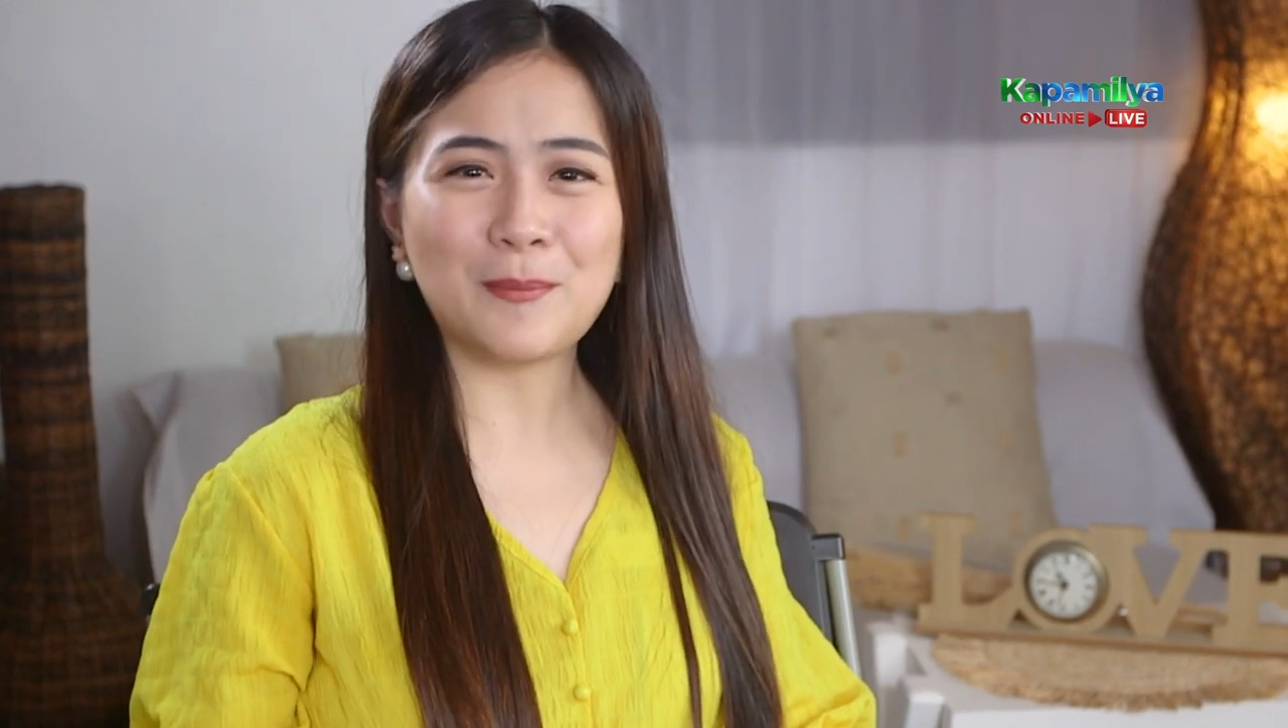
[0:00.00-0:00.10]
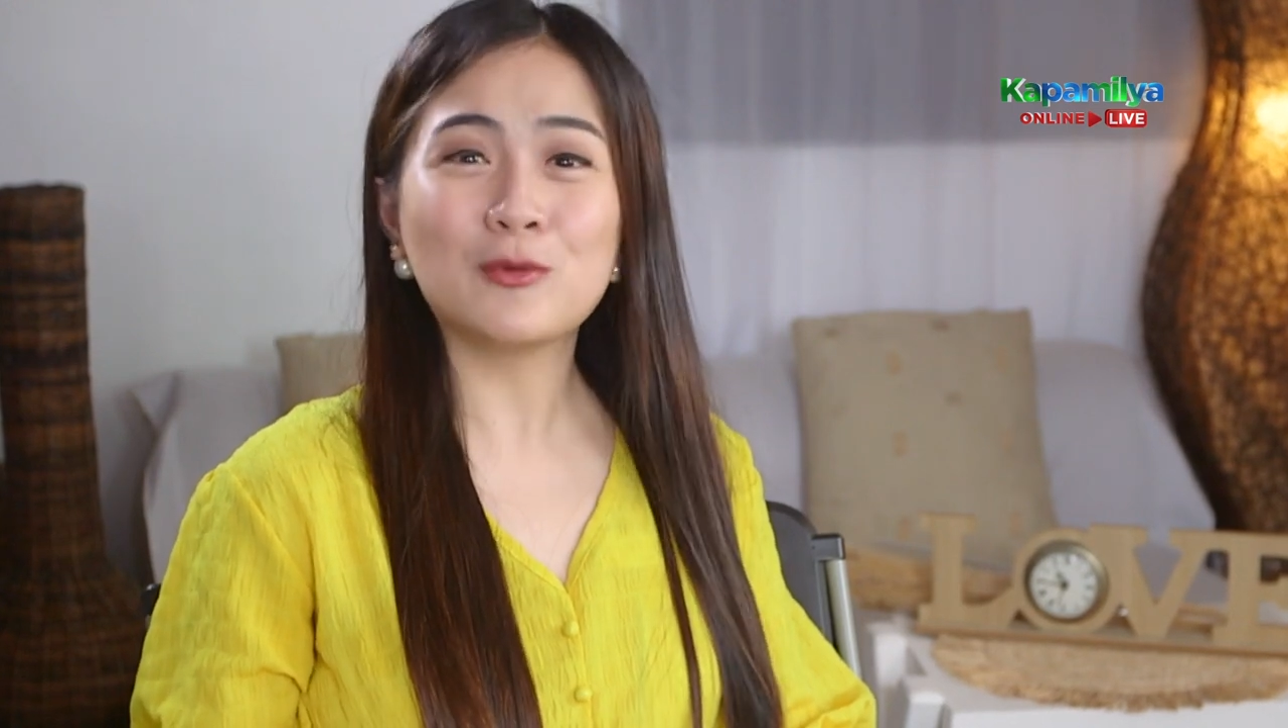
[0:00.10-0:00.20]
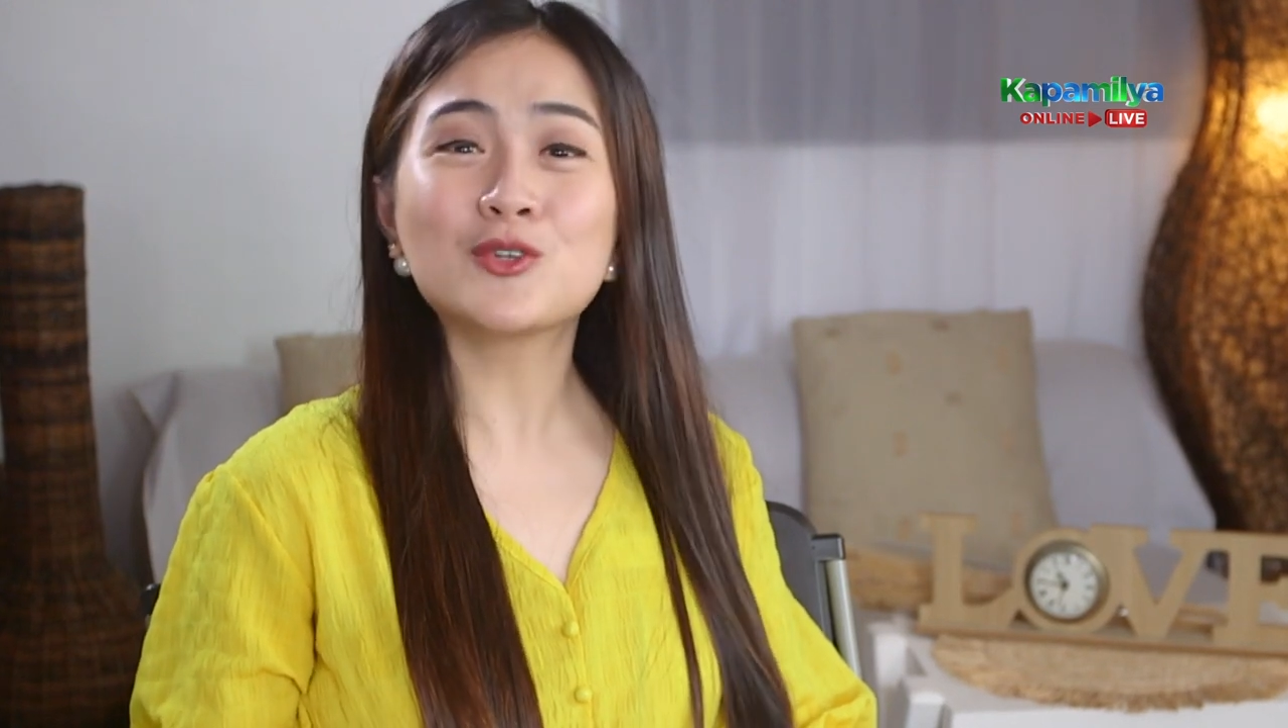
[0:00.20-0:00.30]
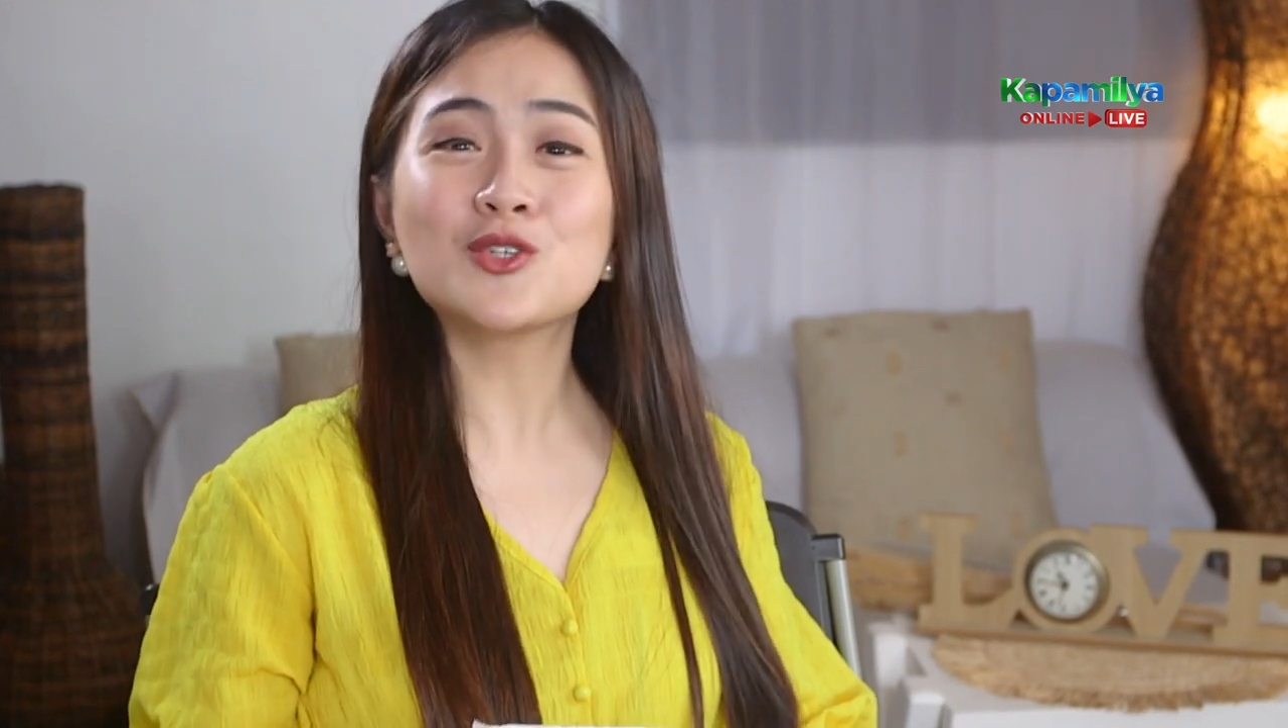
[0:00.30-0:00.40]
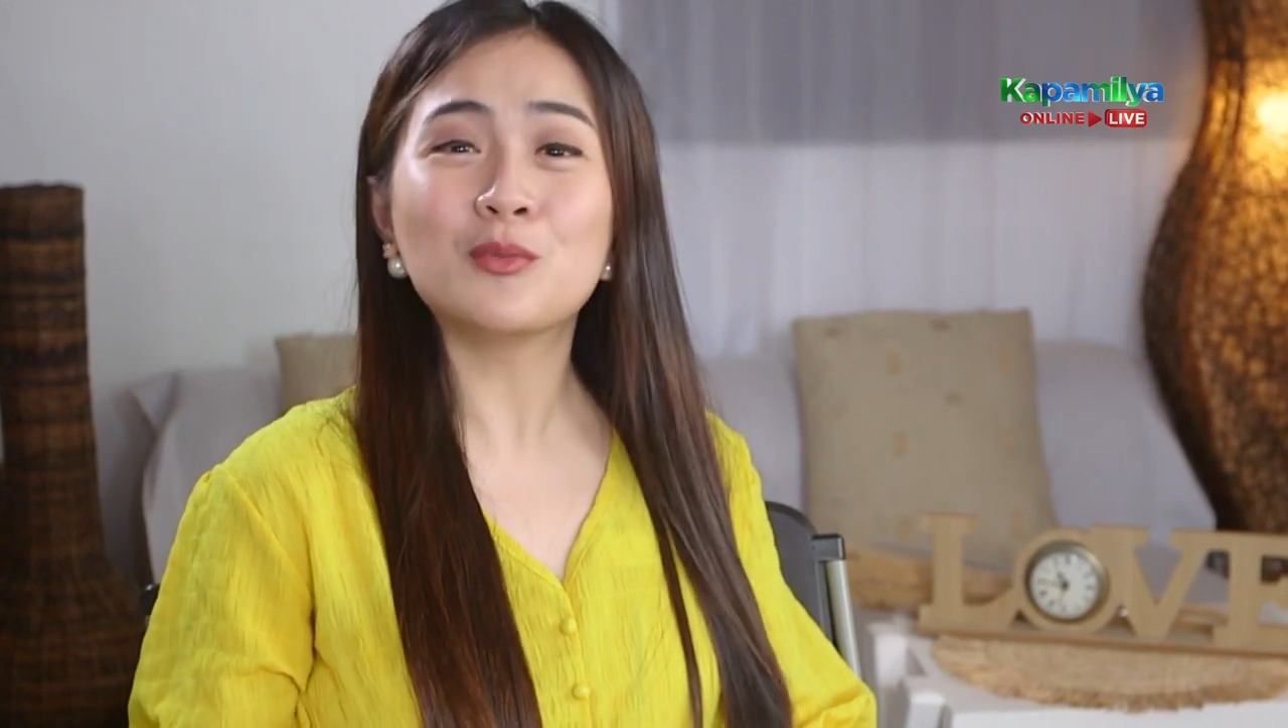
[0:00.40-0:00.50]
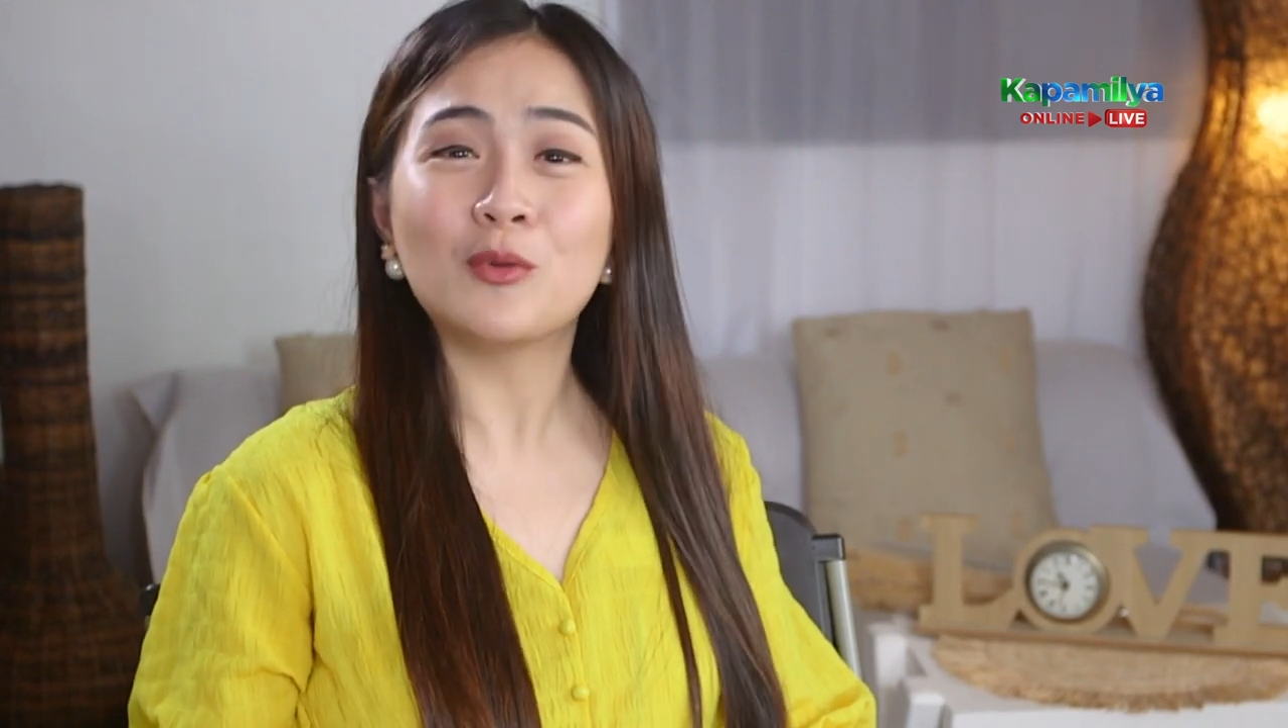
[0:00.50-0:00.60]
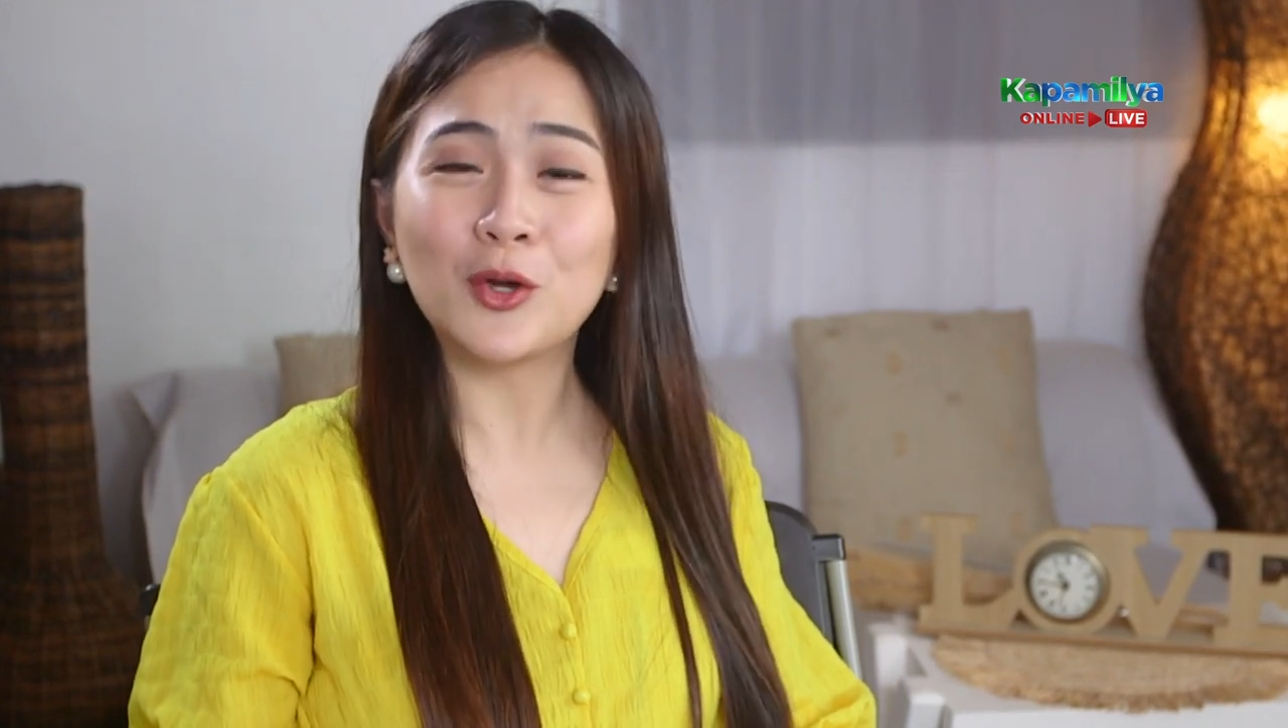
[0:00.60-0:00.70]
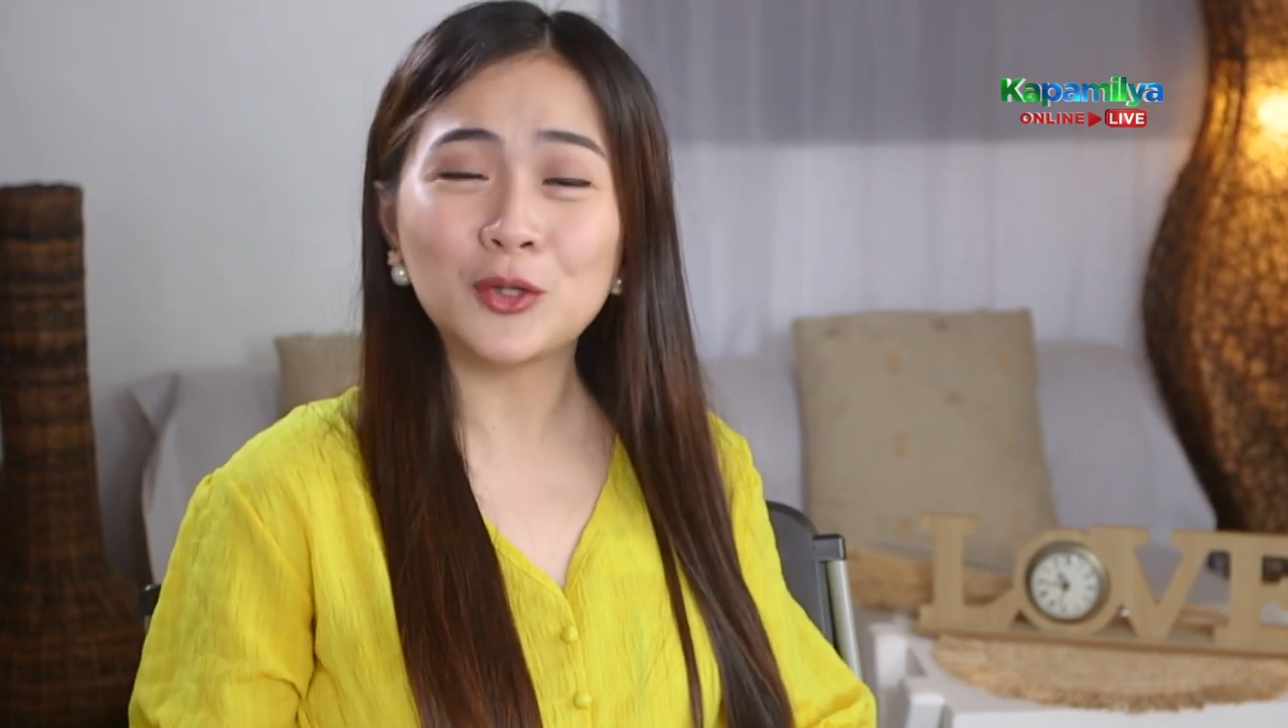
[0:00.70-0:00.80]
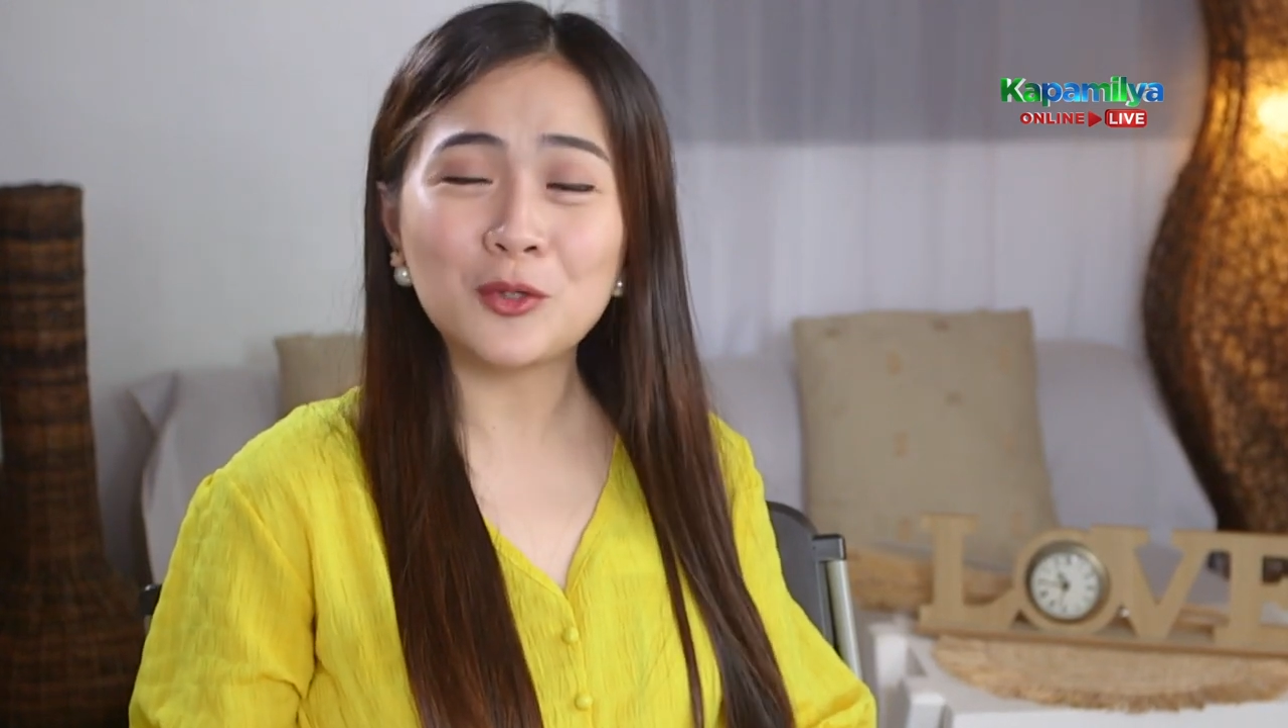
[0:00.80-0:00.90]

puso mo